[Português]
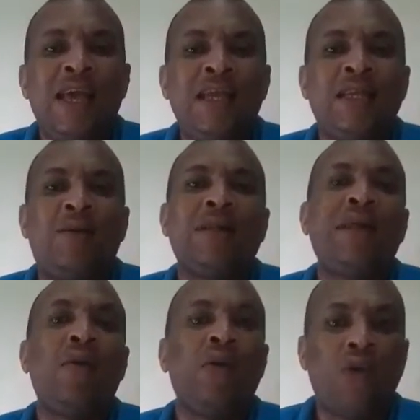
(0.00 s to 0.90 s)
Então,
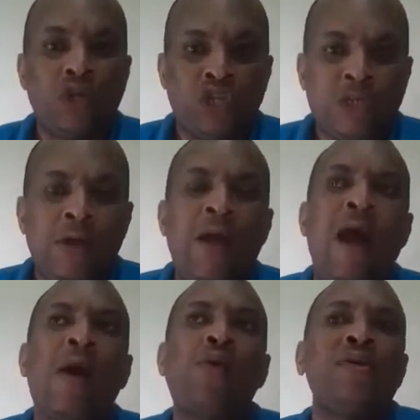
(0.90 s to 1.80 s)
até hoje,
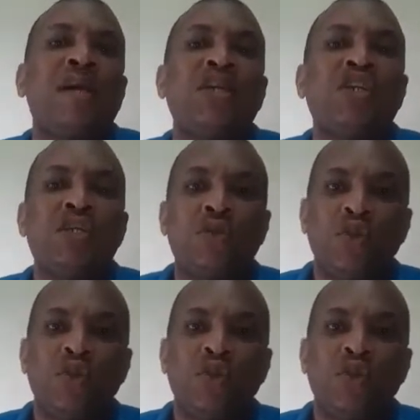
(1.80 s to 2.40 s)
alguns artistas